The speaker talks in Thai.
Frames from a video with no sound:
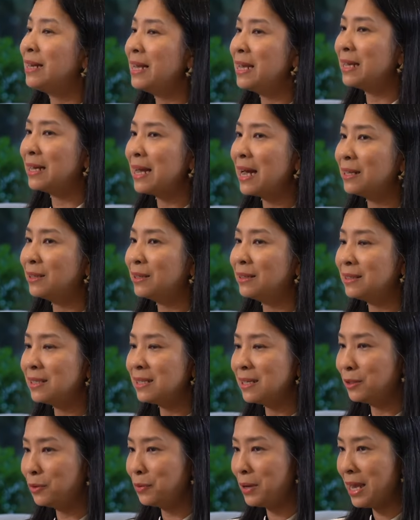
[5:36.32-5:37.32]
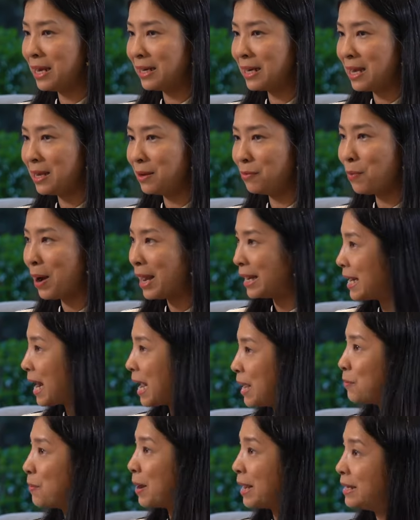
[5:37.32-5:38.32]
ในการเจอตัวเองในวัยใด
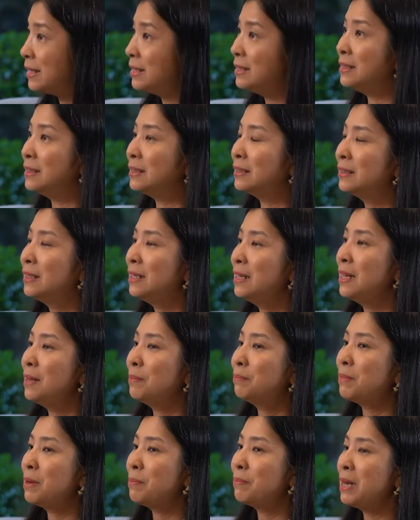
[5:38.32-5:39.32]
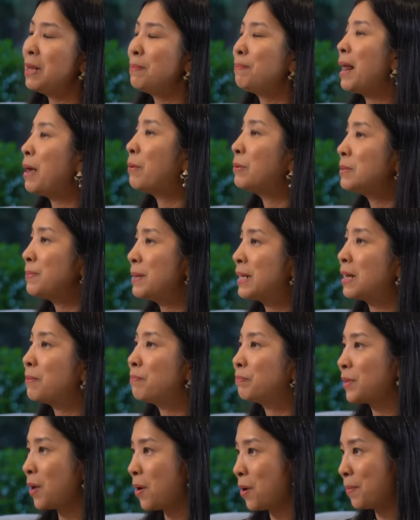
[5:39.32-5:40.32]
วัยหนึ่ง มันไม่ได้แปลว่าจะเป็น
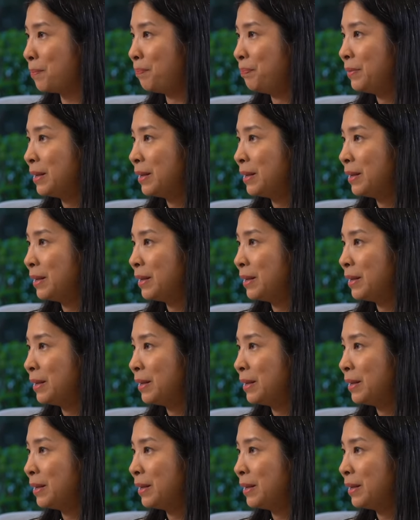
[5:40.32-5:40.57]
คำตอบ